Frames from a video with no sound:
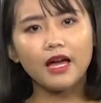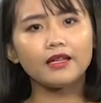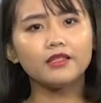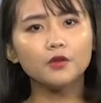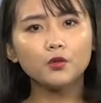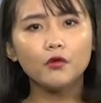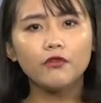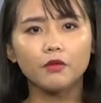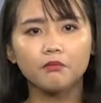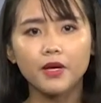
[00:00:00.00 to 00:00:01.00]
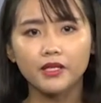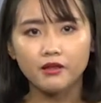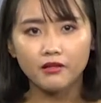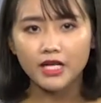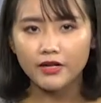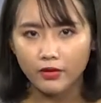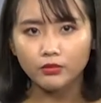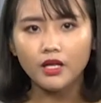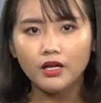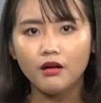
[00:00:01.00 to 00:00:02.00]
tại những khu vực Bình Nhưỡng đã phóng
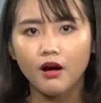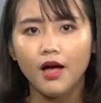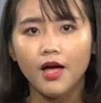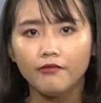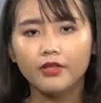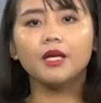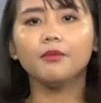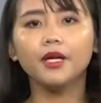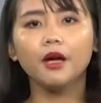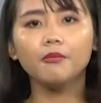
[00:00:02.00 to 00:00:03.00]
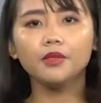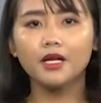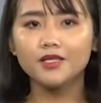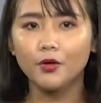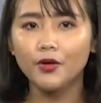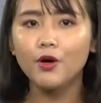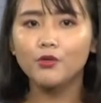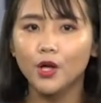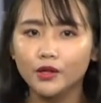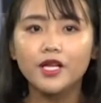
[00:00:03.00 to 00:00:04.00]
tên lửa và tìm kiếm các dấu hiệu
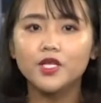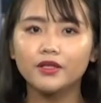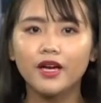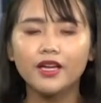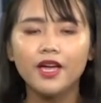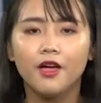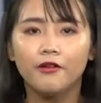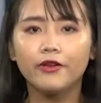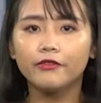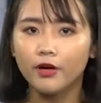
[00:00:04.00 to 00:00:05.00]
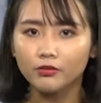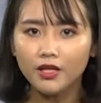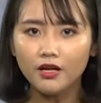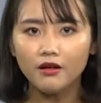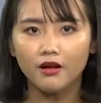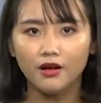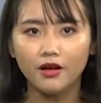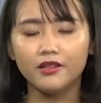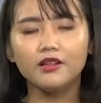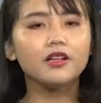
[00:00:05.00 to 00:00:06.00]
có thể cho thấy việc phóng tên lửa ở
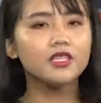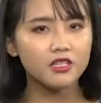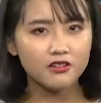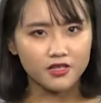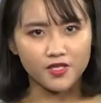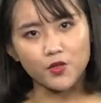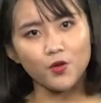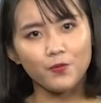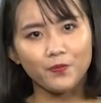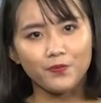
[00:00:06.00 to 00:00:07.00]
nơi chưa được sử dụng.